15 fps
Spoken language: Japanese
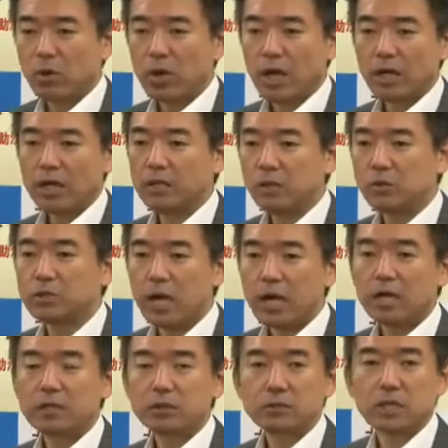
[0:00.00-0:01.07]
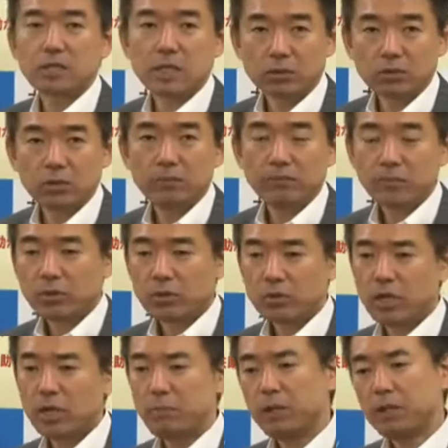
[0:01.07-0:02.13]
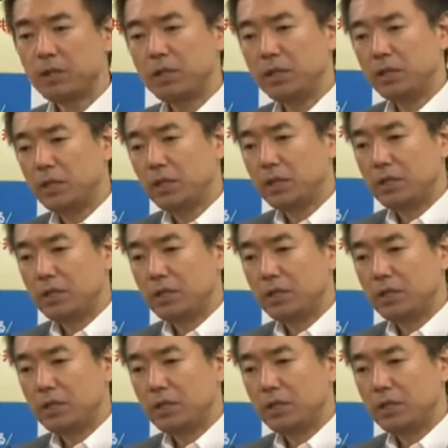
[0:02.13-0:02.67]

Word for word: 国会議員でよく考えてくださいとこれやっぱり